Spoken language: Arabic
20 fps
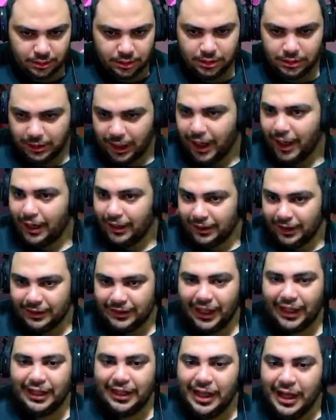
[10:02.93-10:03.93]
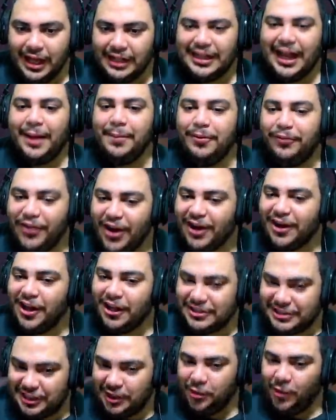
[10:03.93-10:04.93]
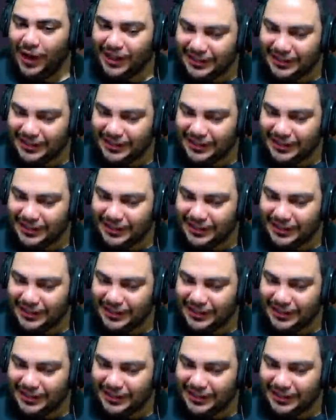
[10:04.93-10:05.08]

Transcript: تعالى تعالى انت عامل فيها ناصح وعايز